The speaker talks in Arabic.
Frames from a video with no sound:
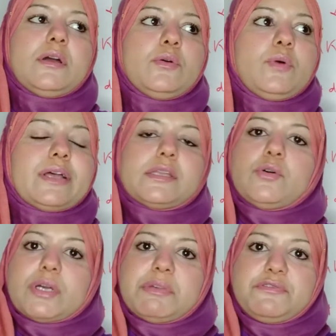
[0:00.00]

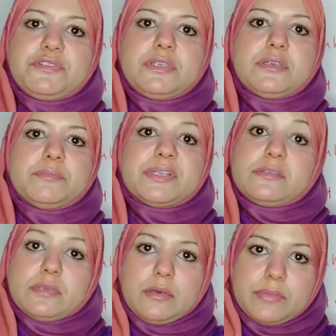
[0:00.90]
وهتلاقوا كمان في
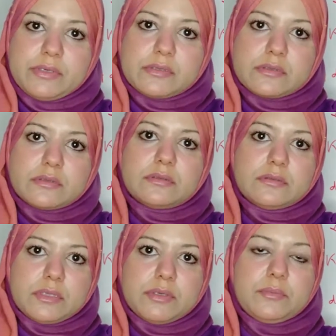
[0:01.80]
برنس عباس
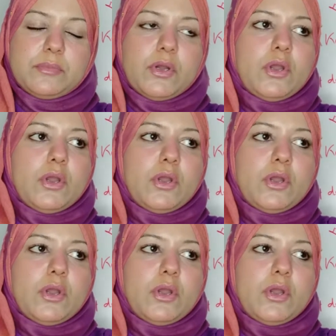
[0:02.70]
تمام